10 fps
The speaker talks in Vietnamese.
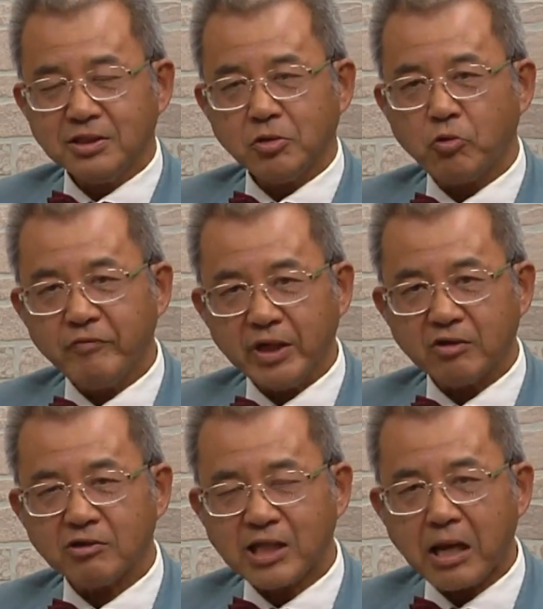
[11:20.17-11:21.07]
Quý vị
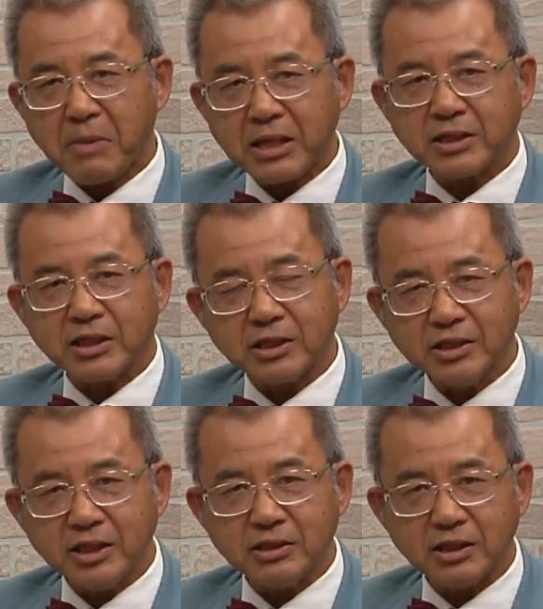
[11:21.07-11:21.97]
có thắc mắc thì cứ
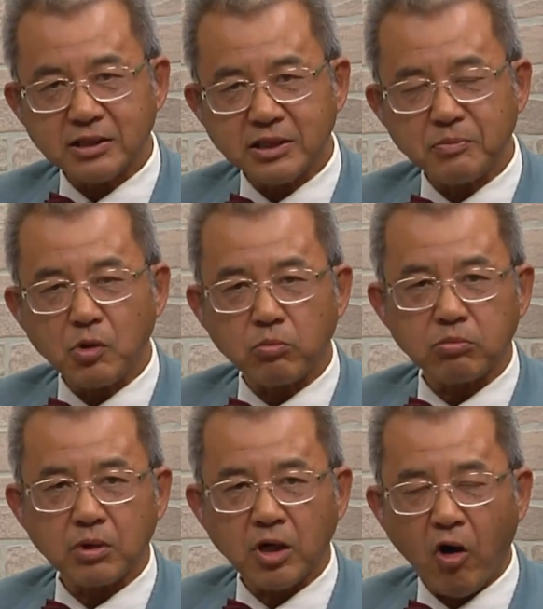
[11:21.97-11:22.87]
nên à, tiếp
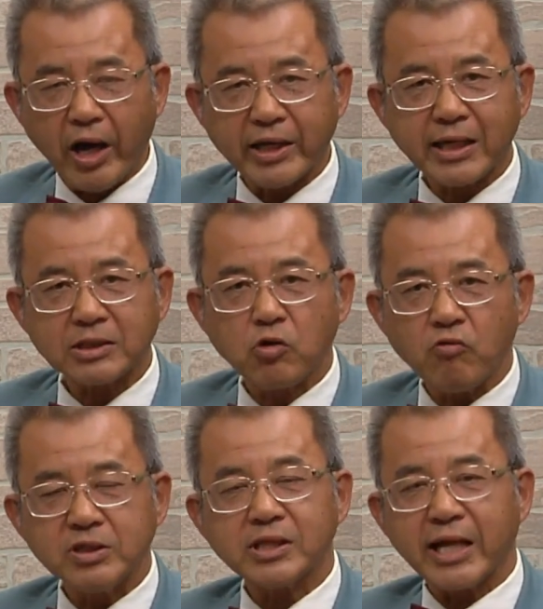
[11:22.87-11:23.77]
tục à, hỏi các cố
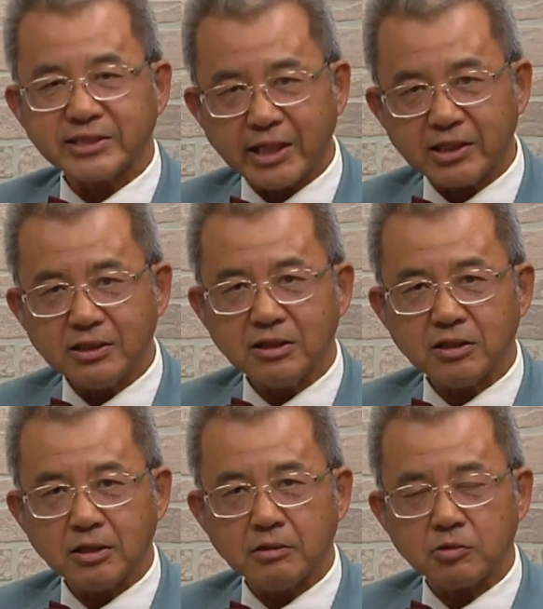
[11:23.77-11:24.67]
vấn tài chính
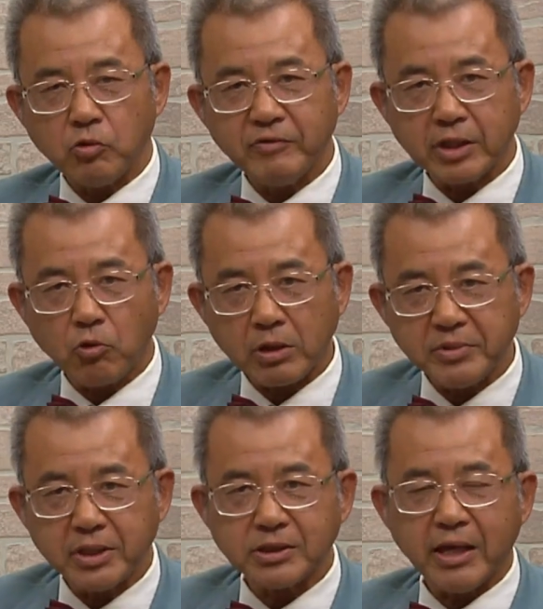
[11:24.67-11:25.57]
à, quý vị quen
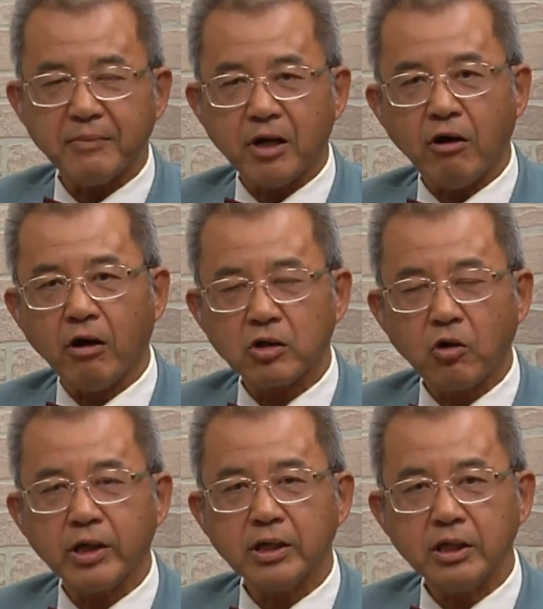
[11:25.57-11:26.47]
biết để mà họ
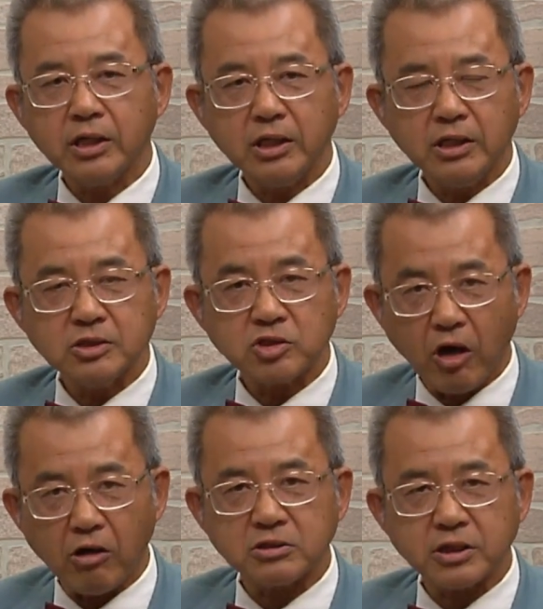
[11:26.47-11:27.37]
nói
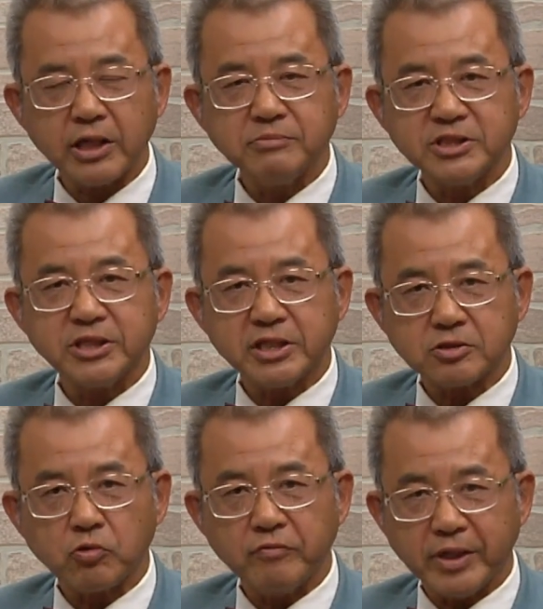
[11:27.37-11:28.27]
rõ thêm chi tiết
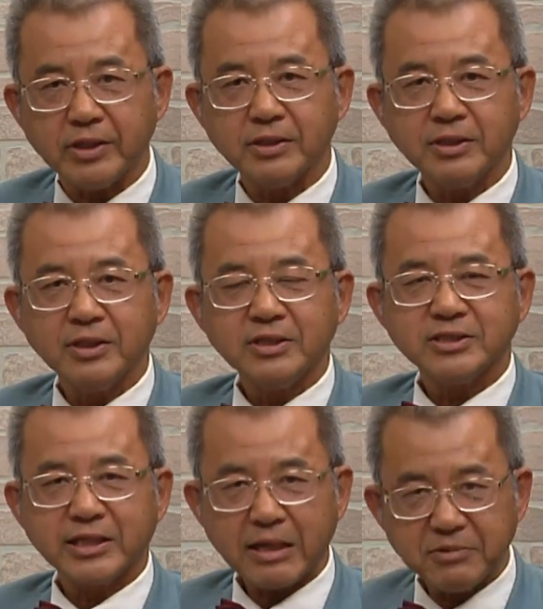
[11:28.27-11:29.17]
cho quý vị.
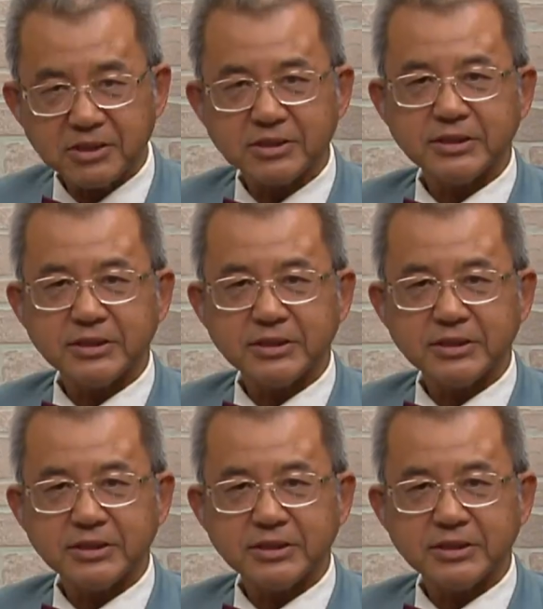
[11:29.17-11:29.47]
Xin cảm ơn.